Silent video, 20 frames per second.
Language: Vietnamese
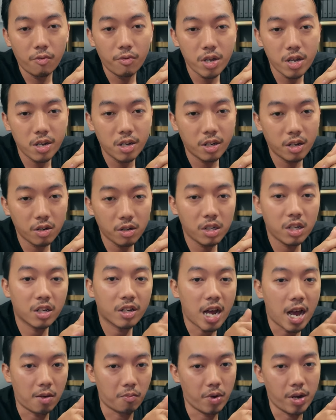vì cứ
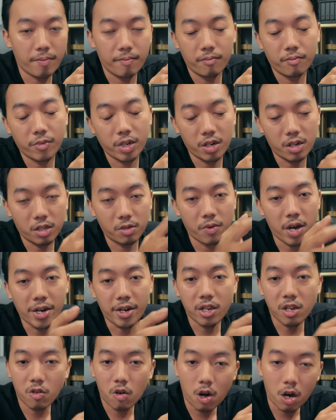chuyện đạo đẹp tại sao
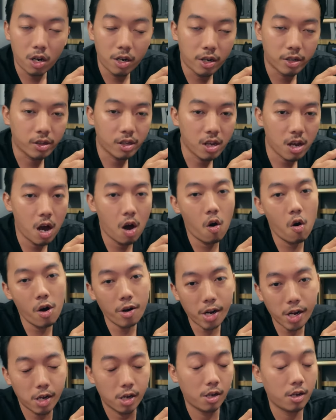nên họ lựa tia
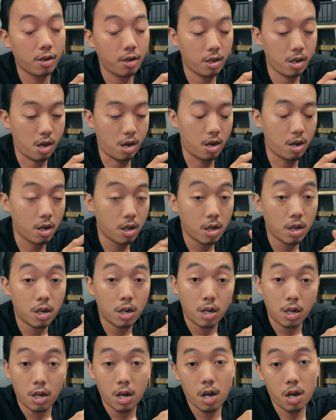hó này yeah
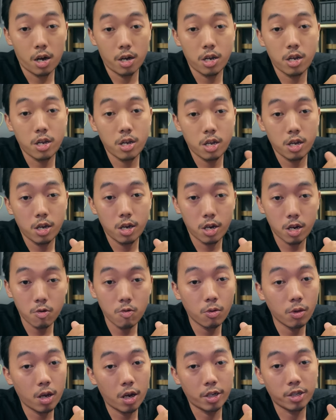hay
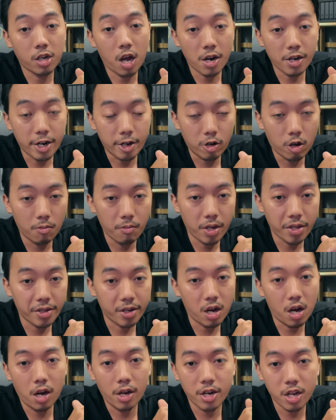nhưng là trang này non này
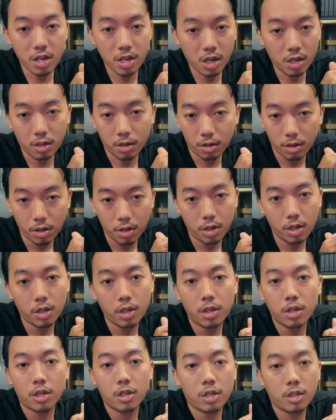là ngó nên chẳng
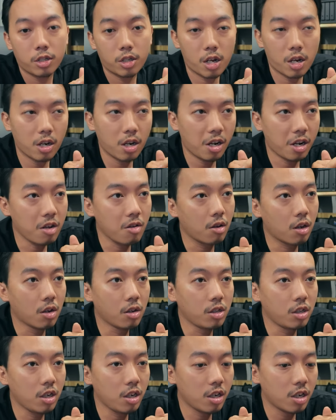chẳng là đi
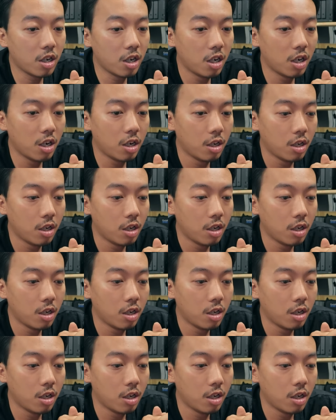cứ chia